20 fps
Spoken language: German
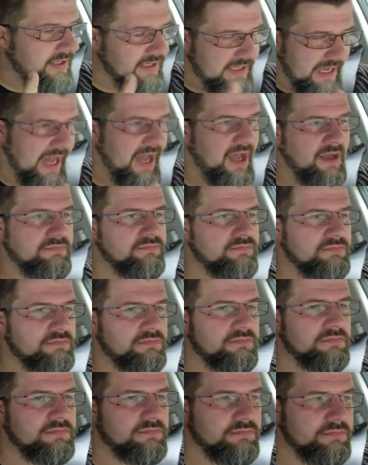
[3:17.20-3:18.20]
ja,
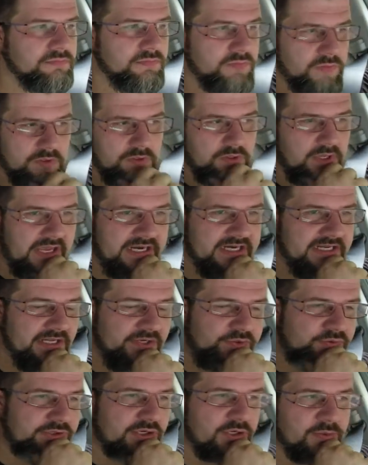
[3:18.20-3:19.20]
hätte ich
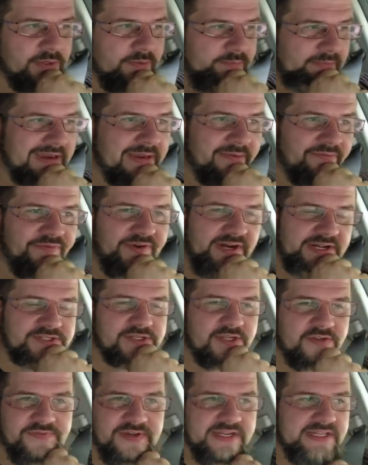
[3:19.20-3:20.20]
natürlich auch mit meinem
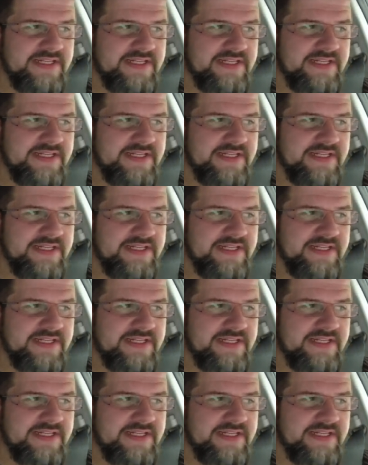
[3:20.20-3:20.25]
Fahrzeug